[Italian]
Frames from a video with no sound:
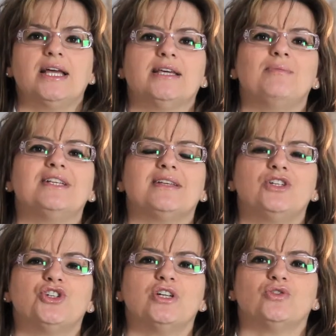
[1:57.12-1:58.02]
che metta al
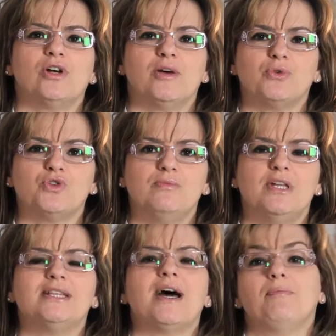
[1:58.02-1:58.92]
centro la
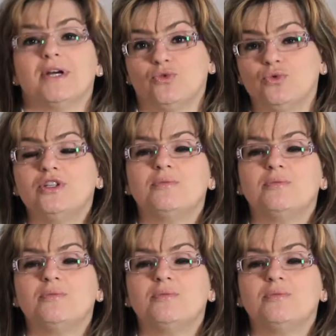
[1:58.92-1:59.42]
possibilità per tutti